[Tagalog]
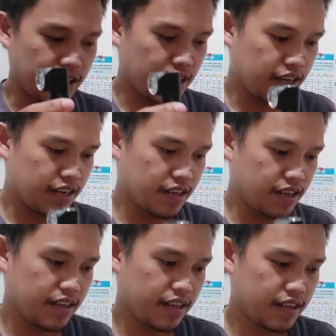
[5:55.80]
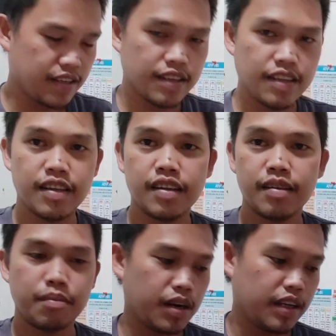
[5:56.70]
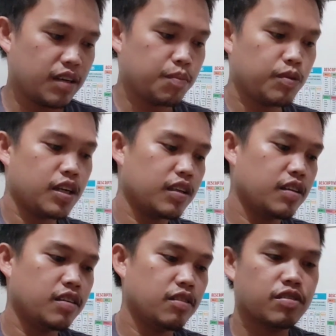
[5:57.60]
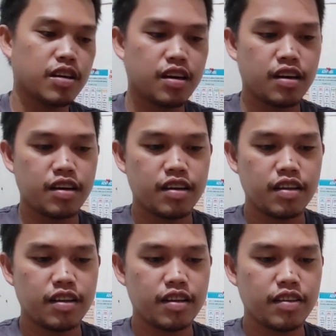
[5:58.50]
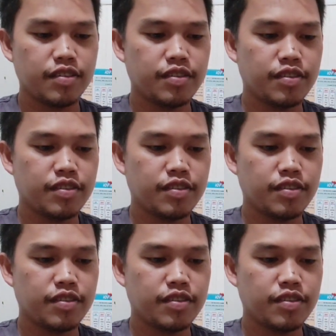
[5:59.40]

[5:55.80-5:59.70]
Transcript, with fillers: Ayan. Balik na po natin dito sa ano